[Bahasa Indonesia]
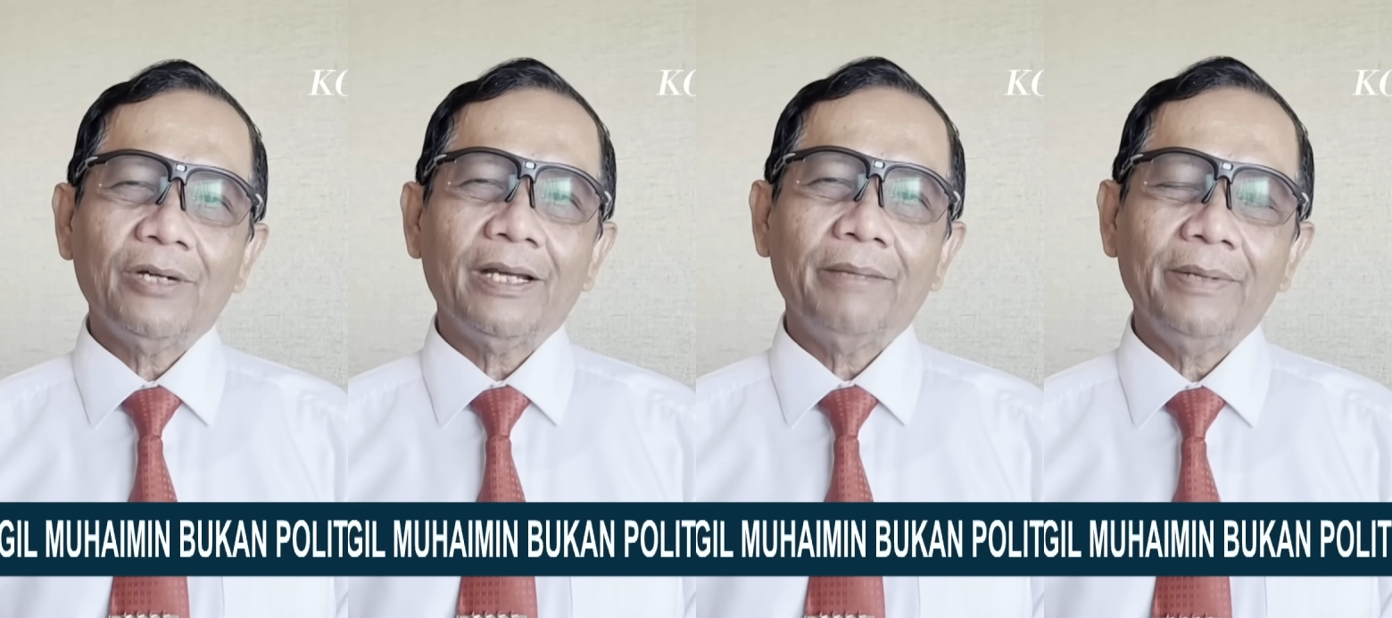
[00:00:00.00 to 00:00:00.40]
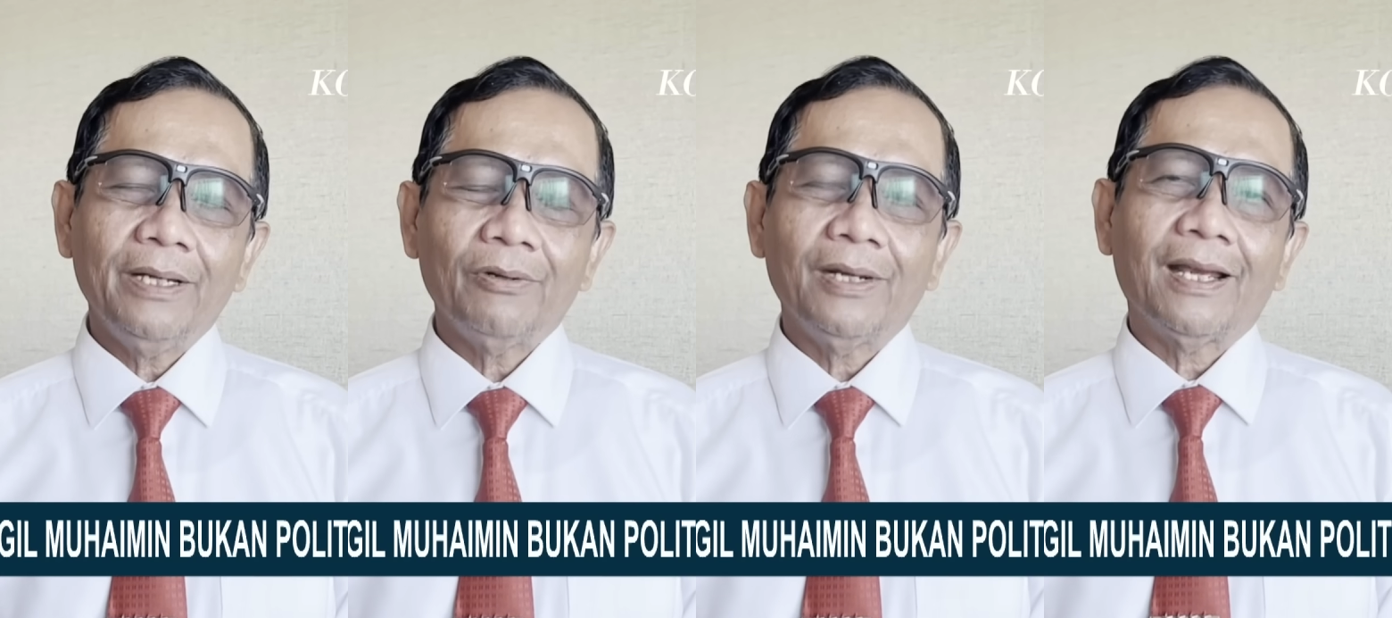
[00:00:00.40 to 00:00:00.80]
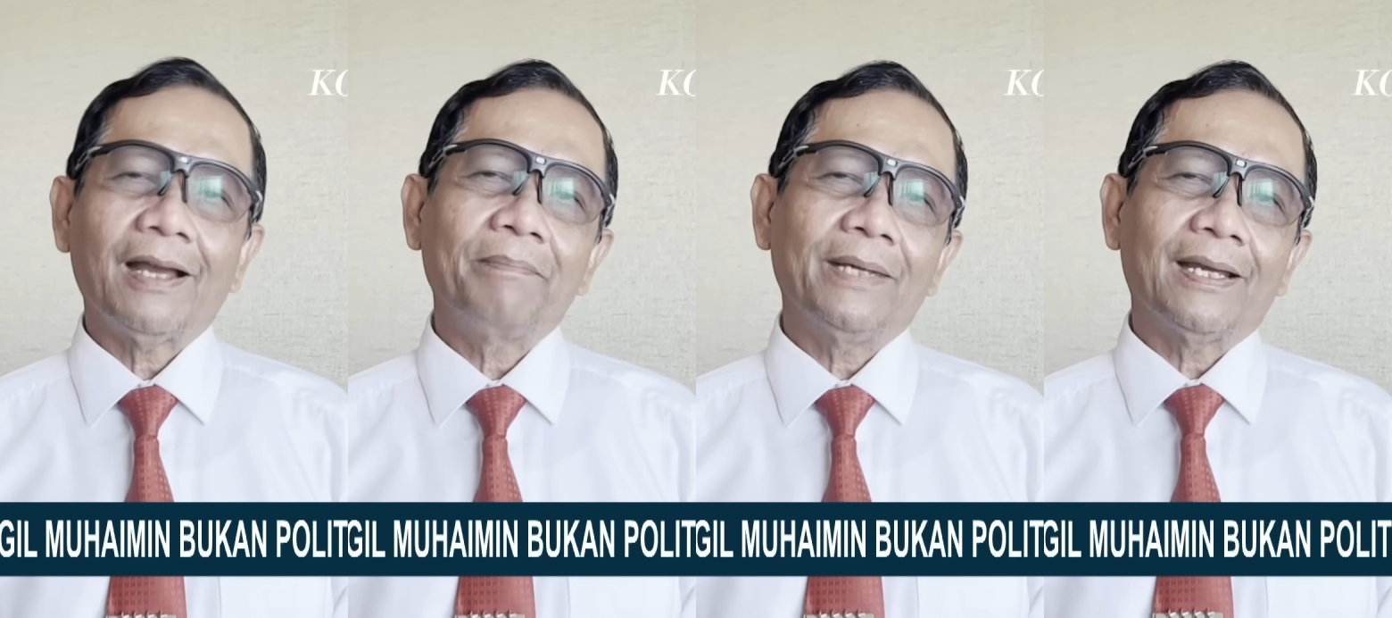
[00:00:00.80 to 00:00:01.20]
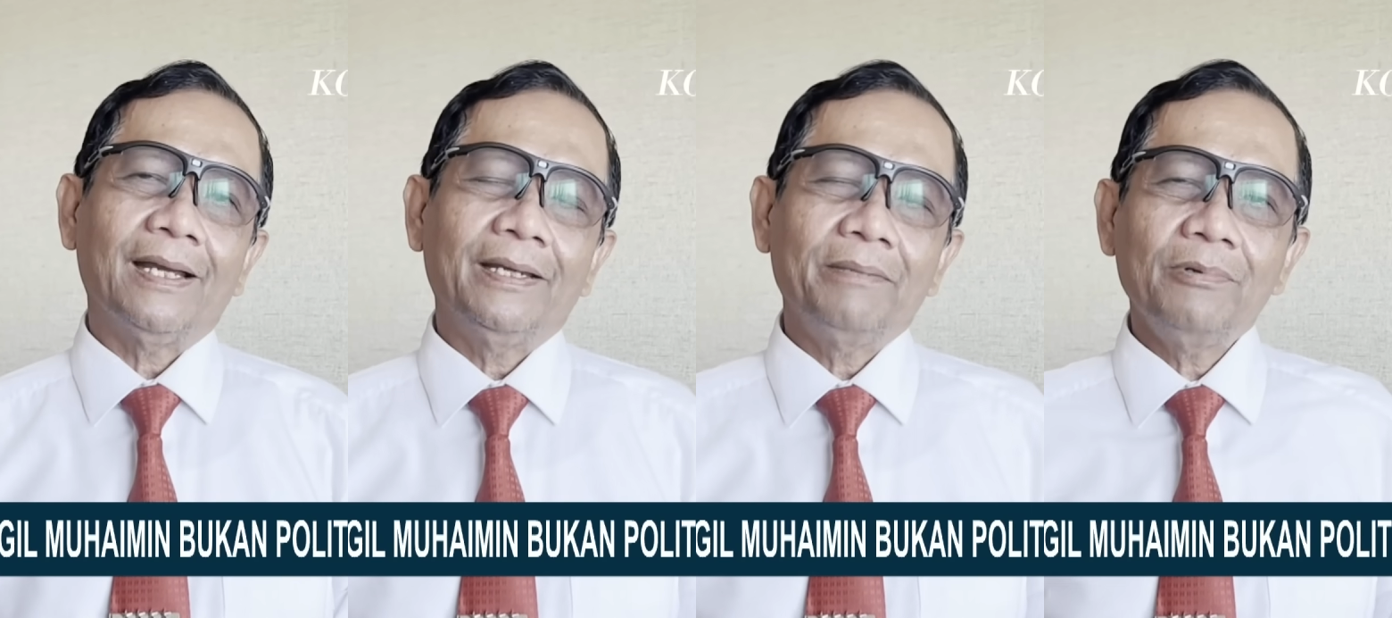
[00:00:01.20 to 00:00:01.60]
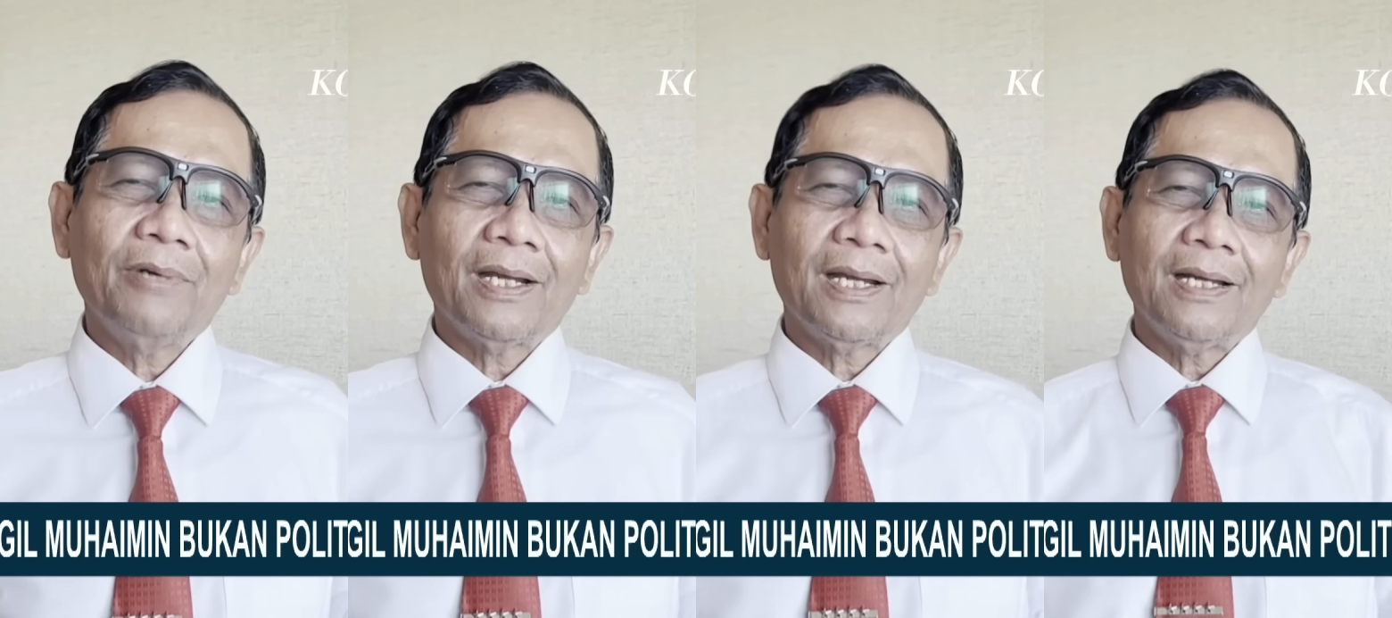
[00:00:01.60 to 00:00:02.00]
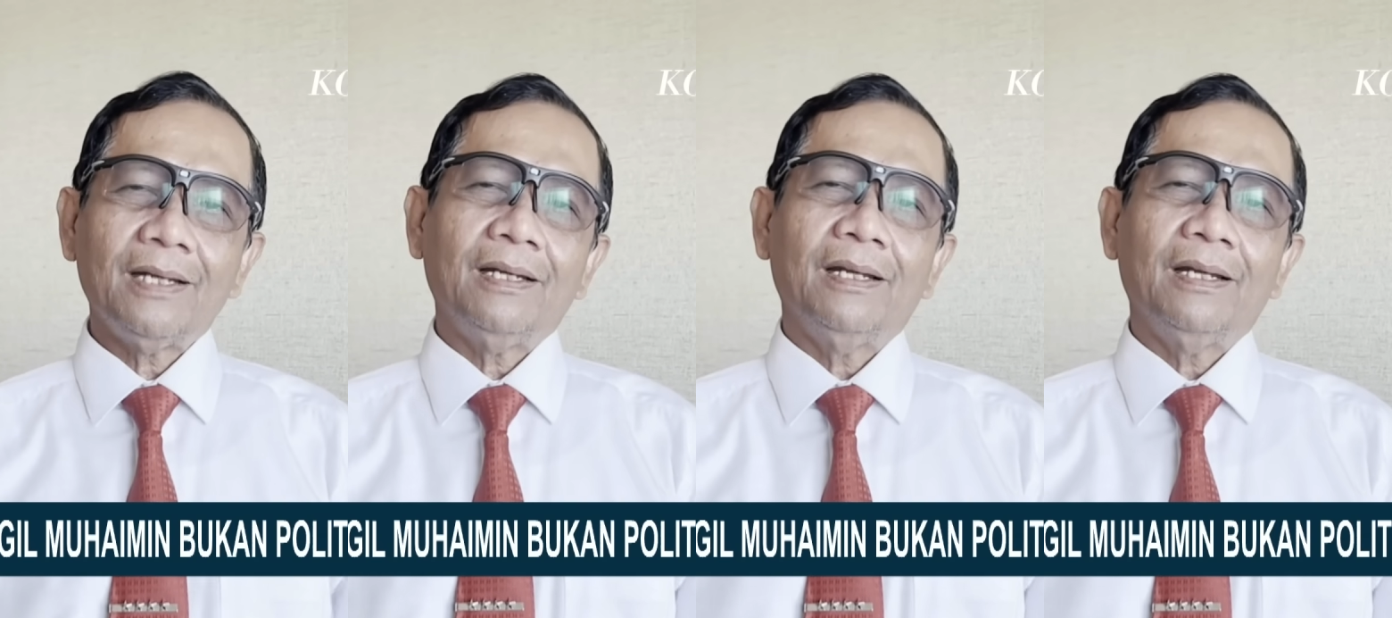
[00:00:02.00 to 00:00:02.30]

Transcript: Muhammad oleh KPK ini bukan